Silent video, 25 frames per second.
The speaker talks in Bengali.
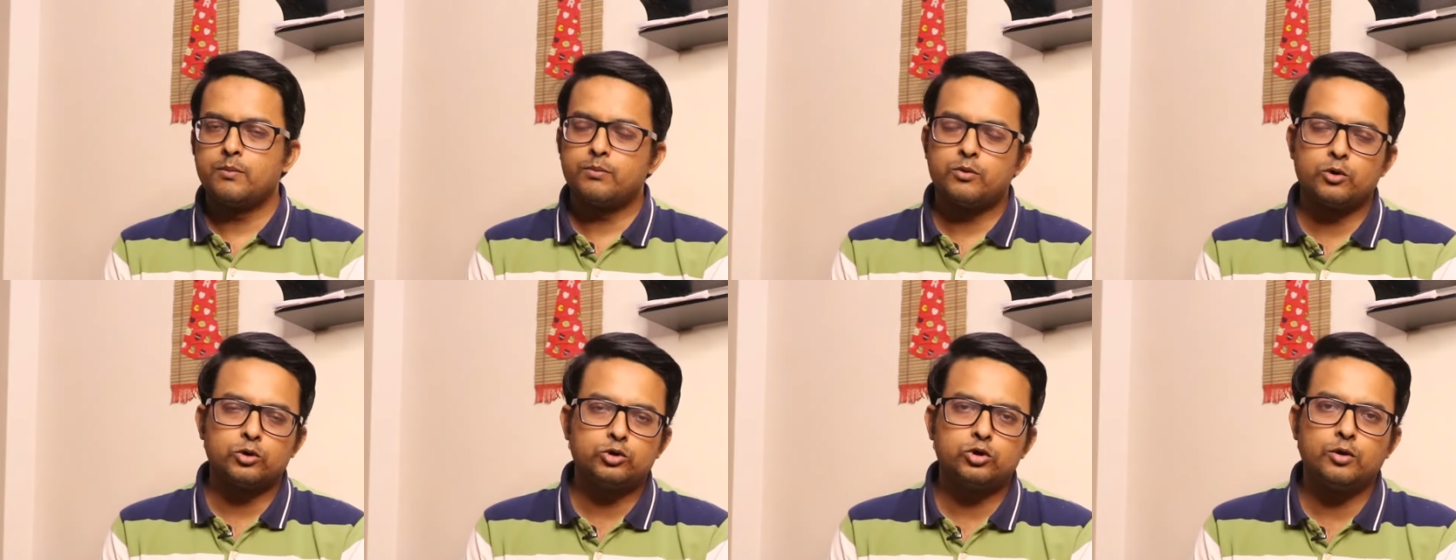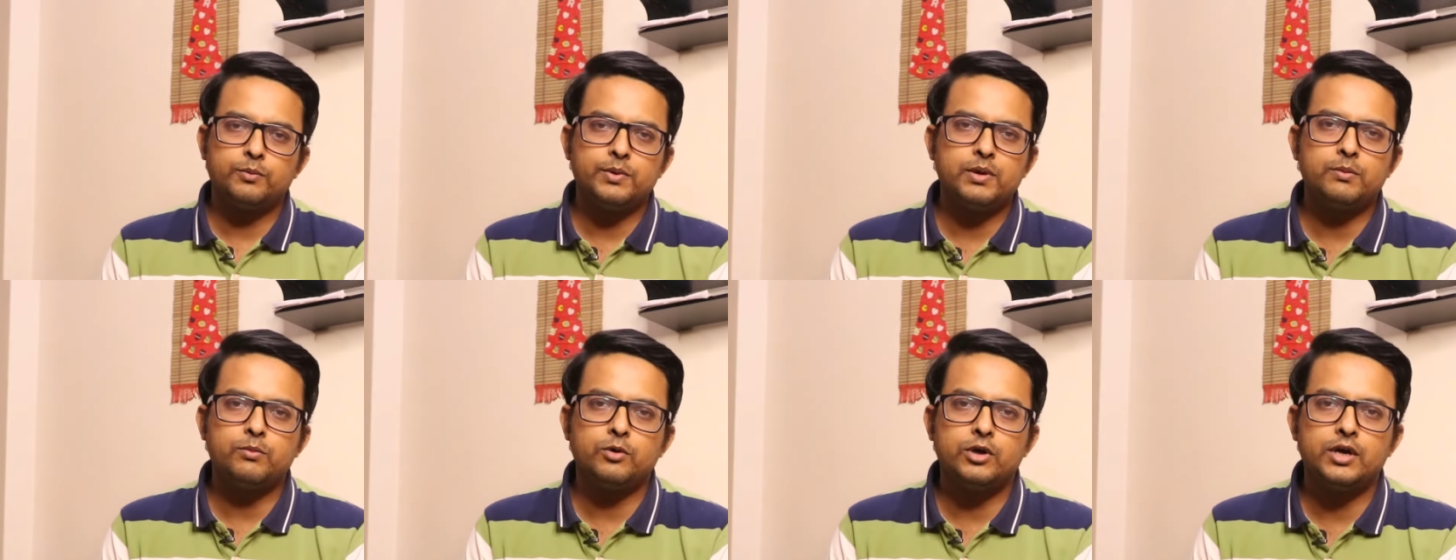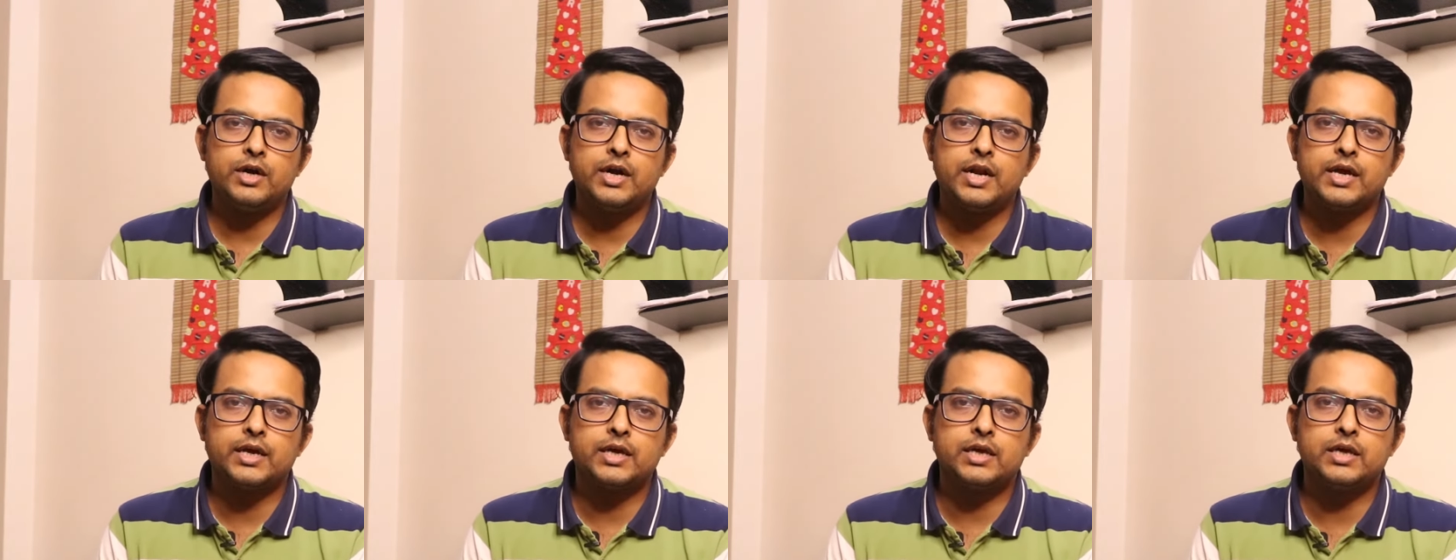প্রথমেই
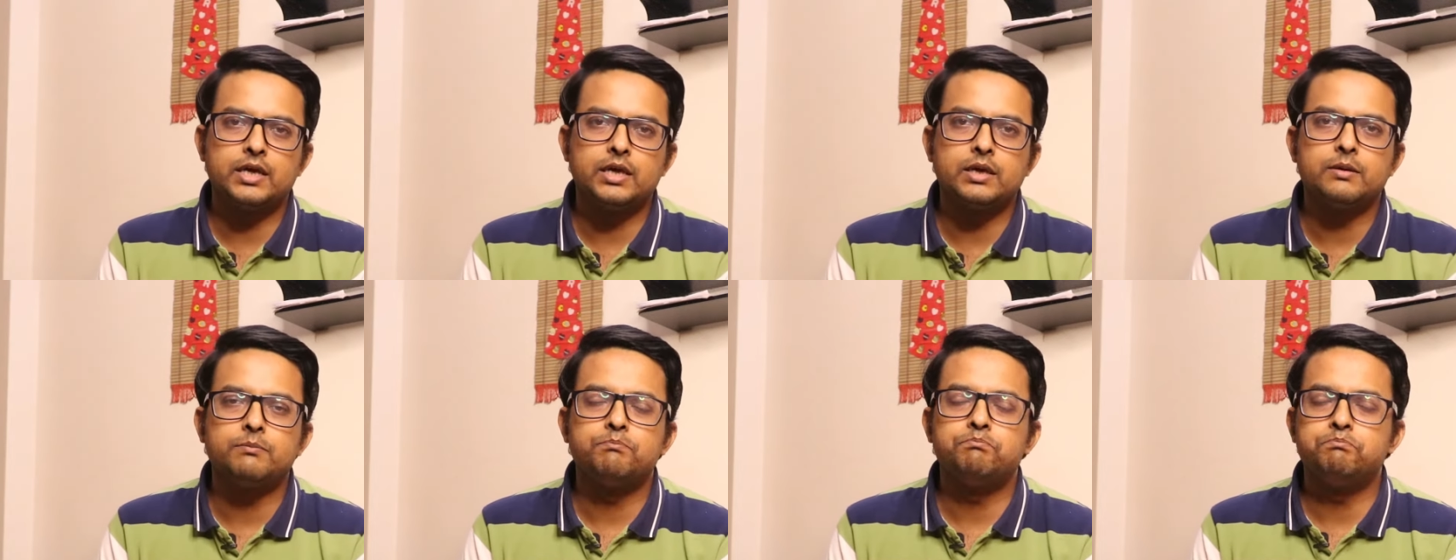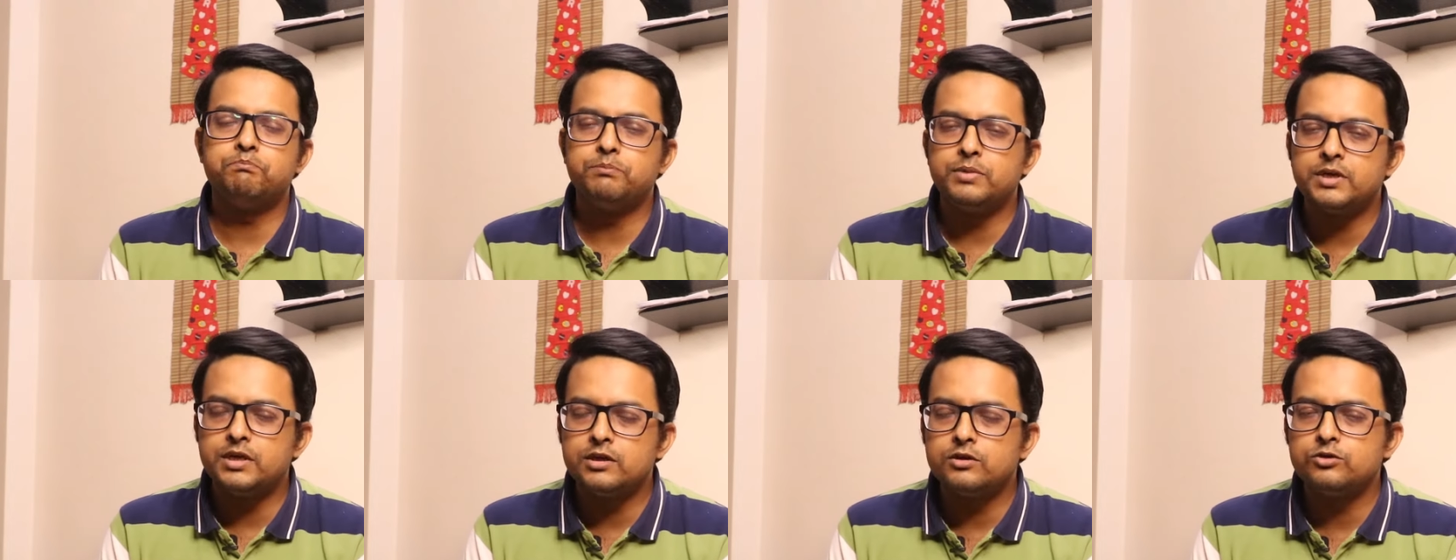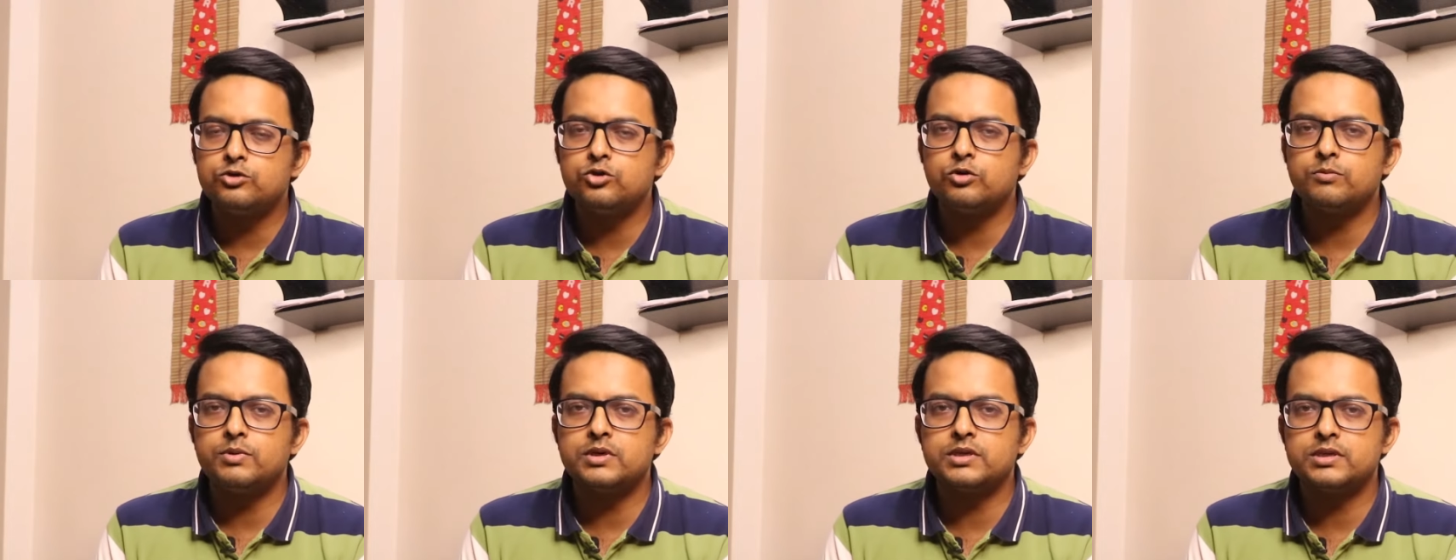বলে রাখি
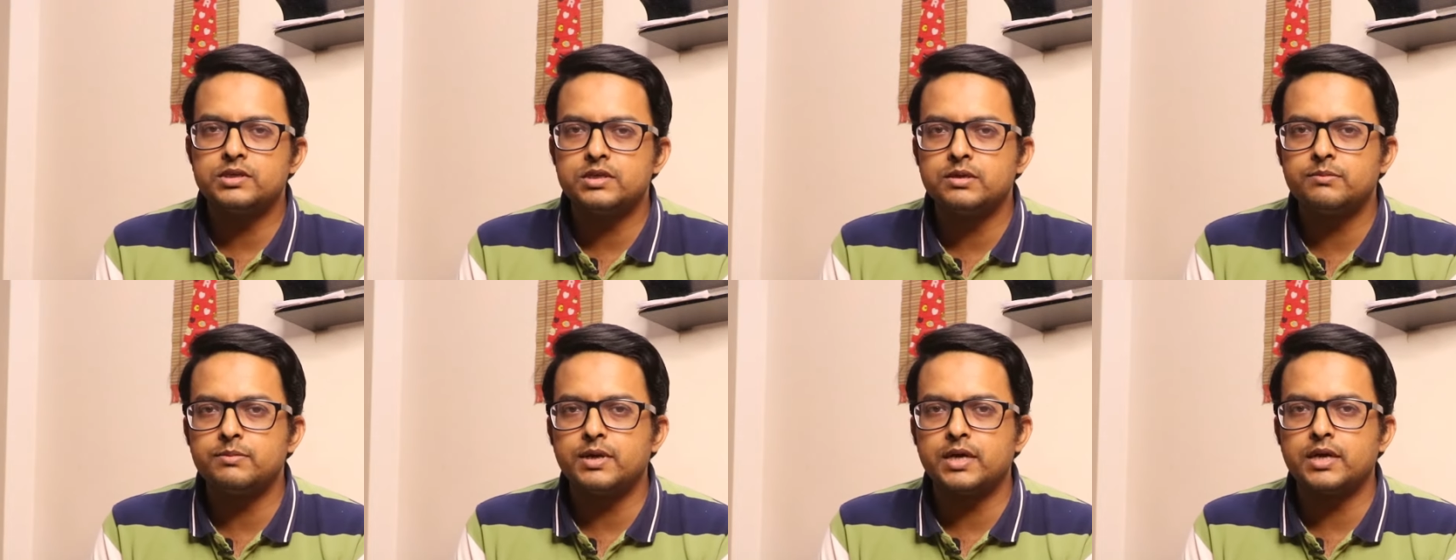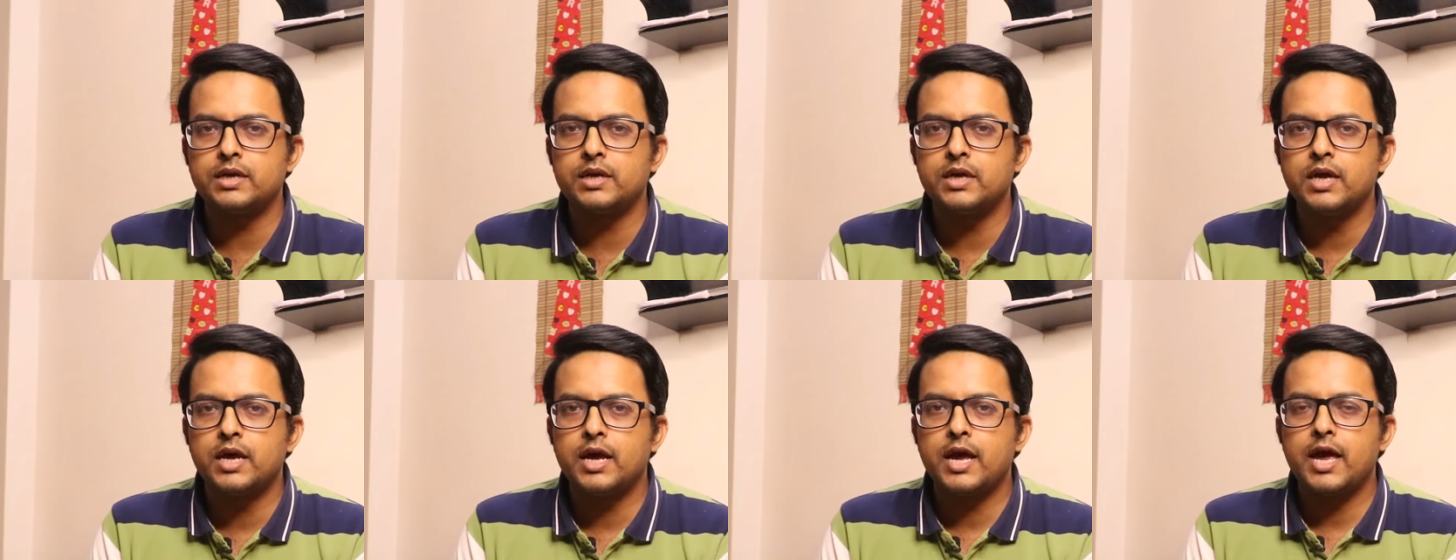বীর্য বা সিমেন